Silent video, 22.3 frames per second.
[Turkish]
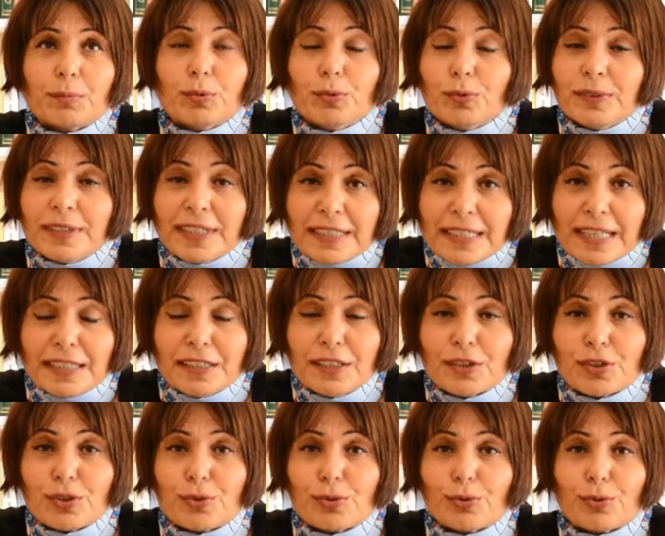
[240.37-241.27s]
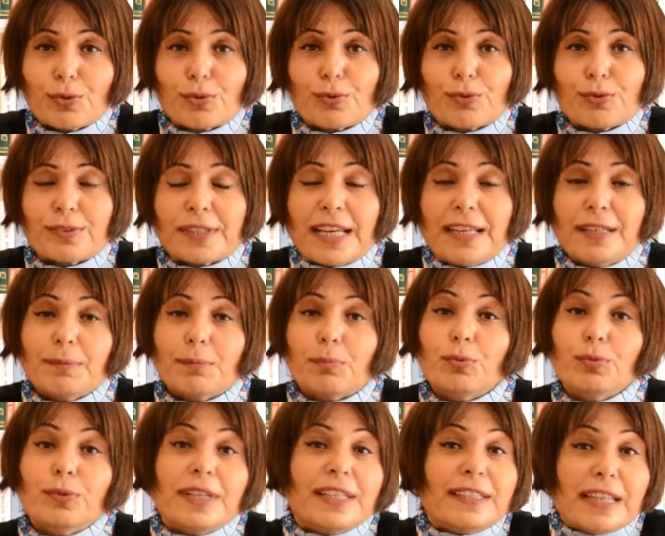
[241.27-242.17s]
bunu neden yaşıyoruz? Yani
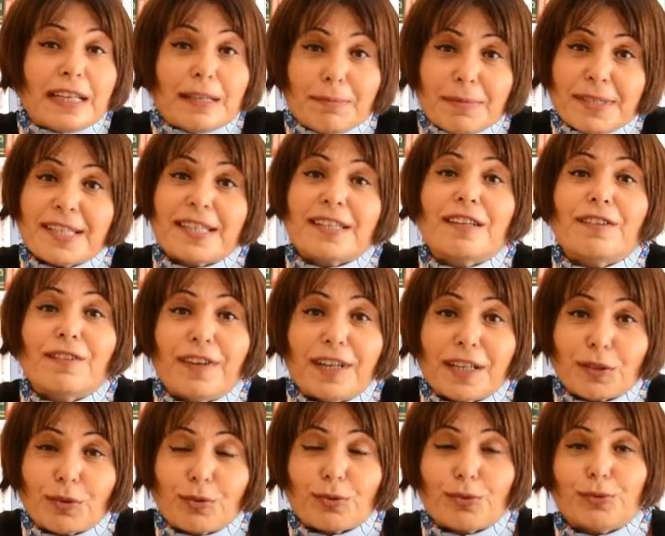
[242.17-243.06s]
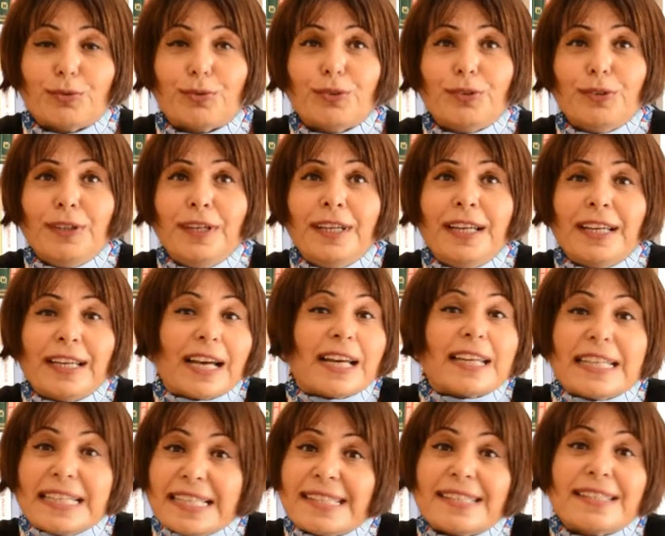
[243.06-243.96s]
bu neden bize reva görüldü?
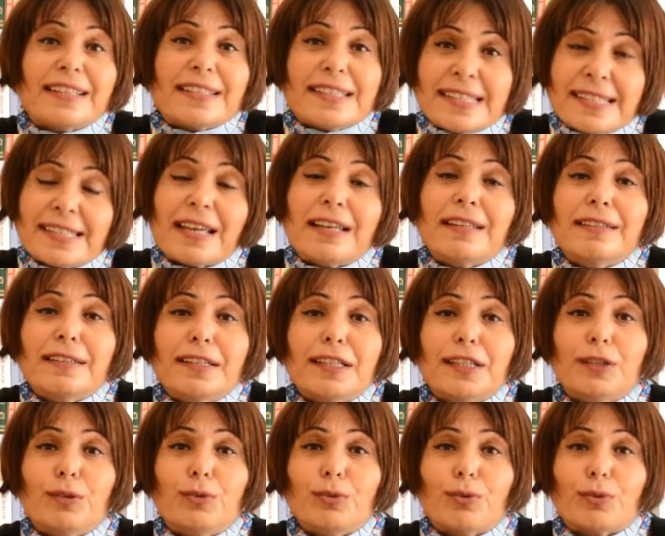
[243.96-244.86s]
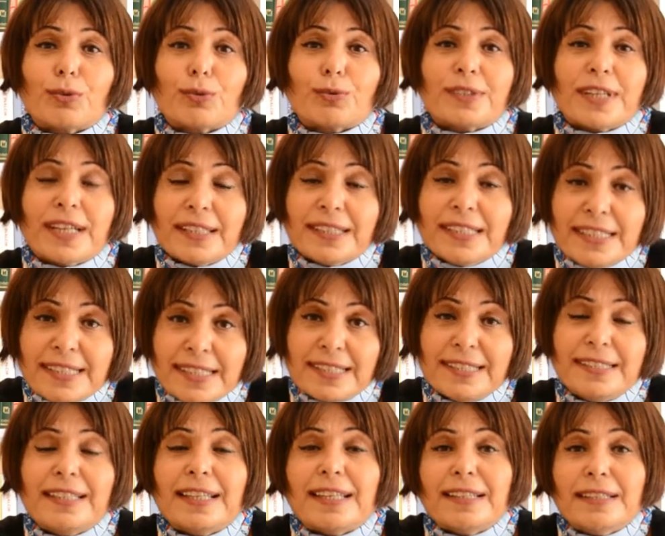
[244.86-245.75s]
Yani isya, isyanlara gidiyoruz. Yani
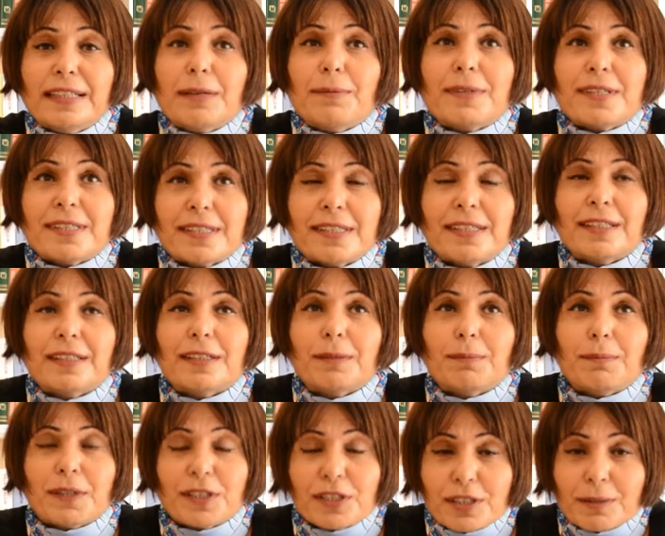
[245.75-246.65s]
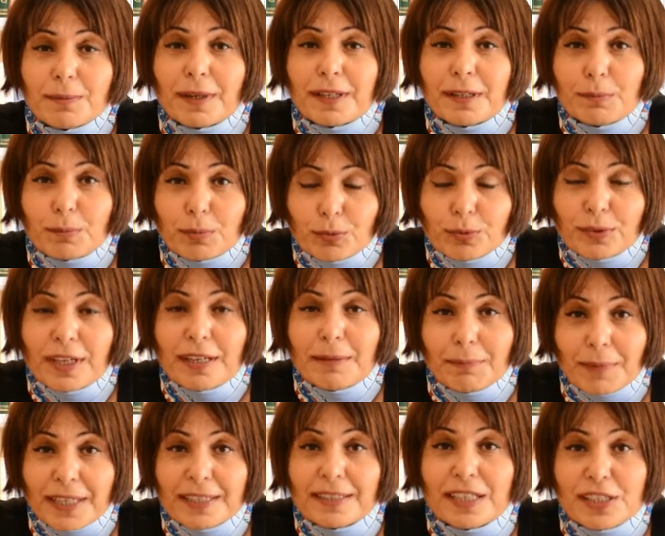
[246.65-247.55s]
işin derinlemesine girip acaba
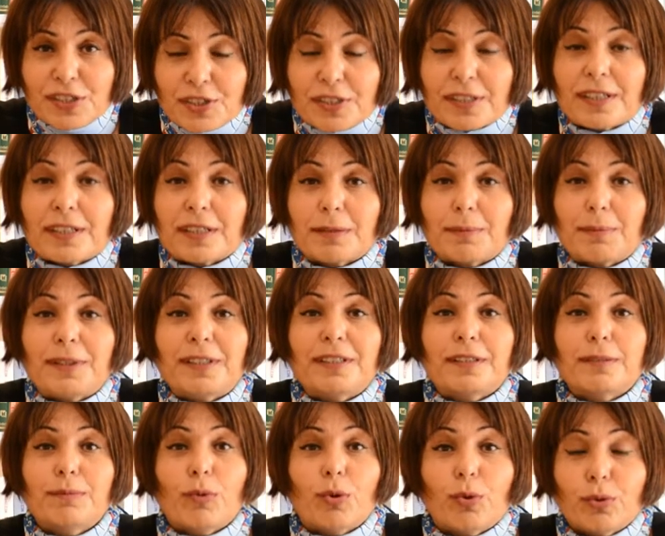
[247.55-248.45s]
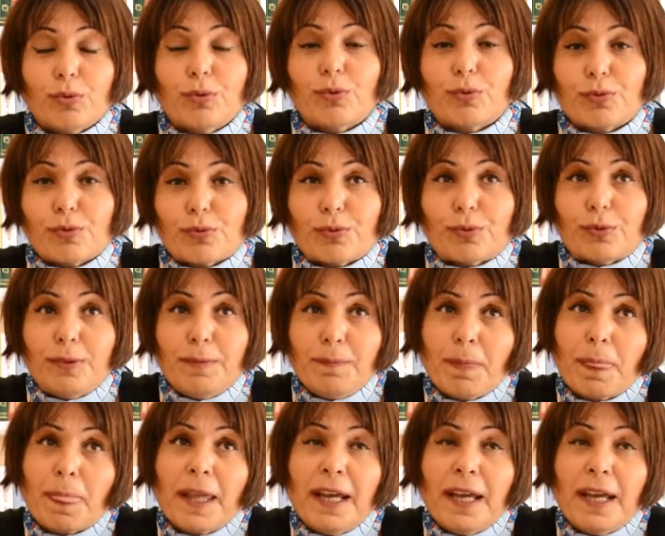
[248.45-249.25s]
bundan ben ne çıkarabilirim öngörüsünü